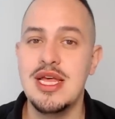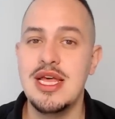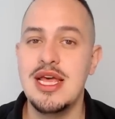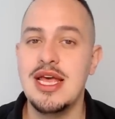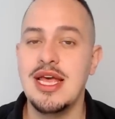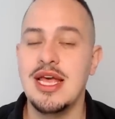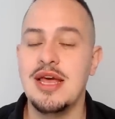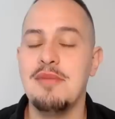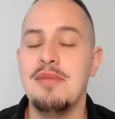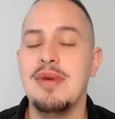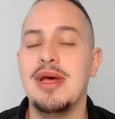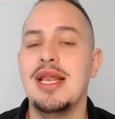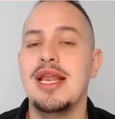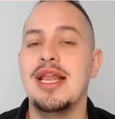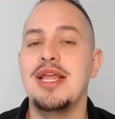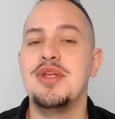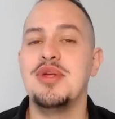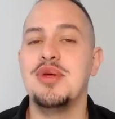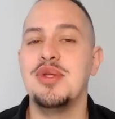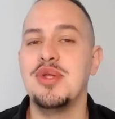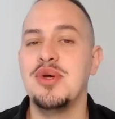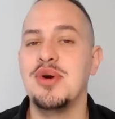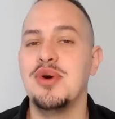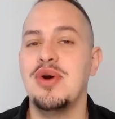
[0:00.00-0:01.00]
que más le
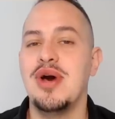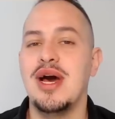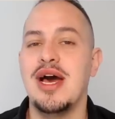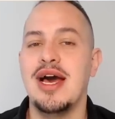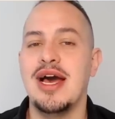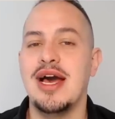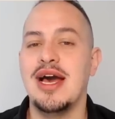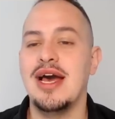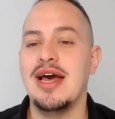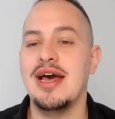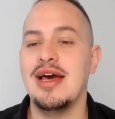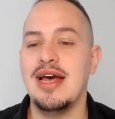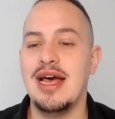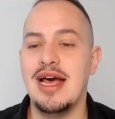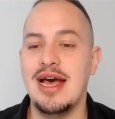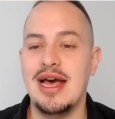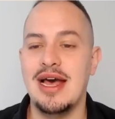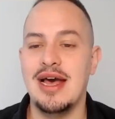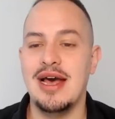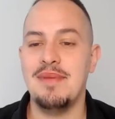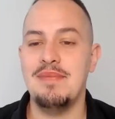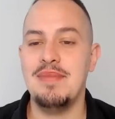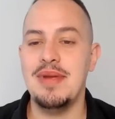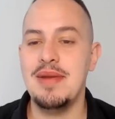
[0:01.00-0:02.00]
ayudó
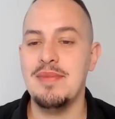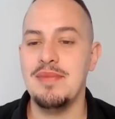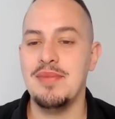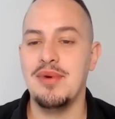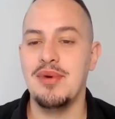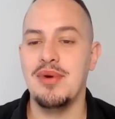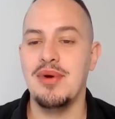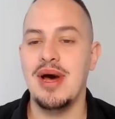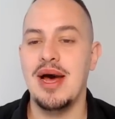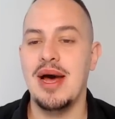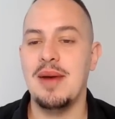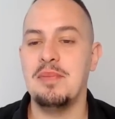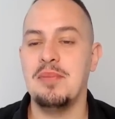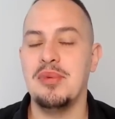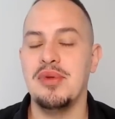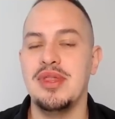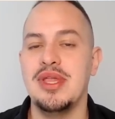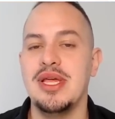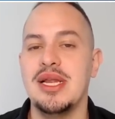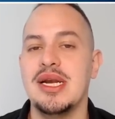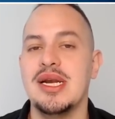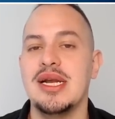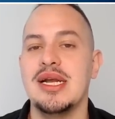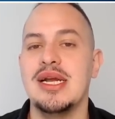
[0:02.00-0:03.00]
a, Bimbo a
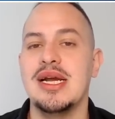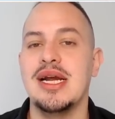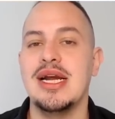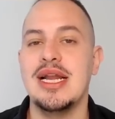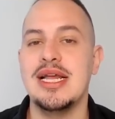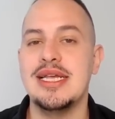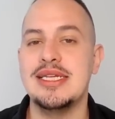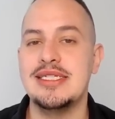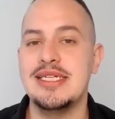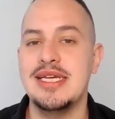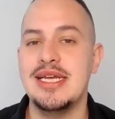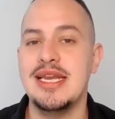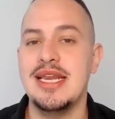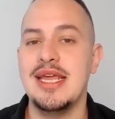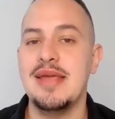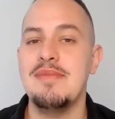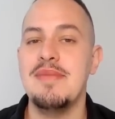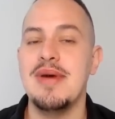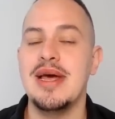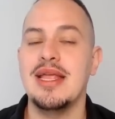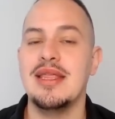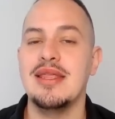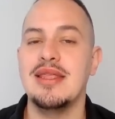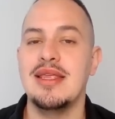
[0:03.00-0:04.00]
poder crecer y
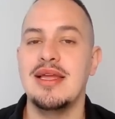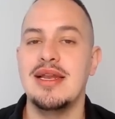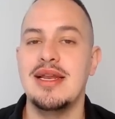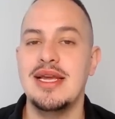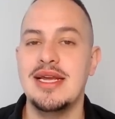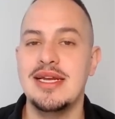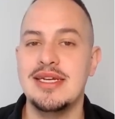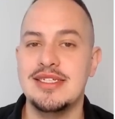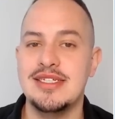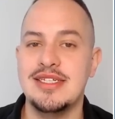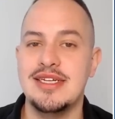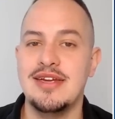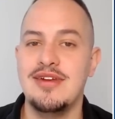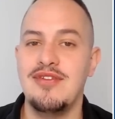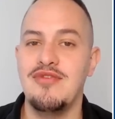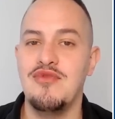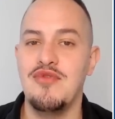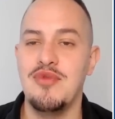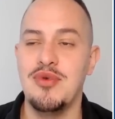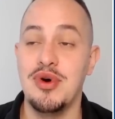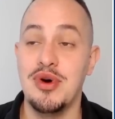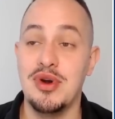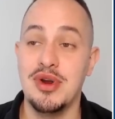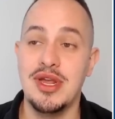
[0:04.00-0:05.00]
mantenerse.
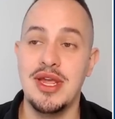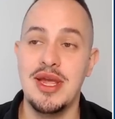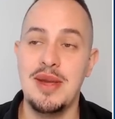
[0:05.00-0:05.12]
¿Por qué?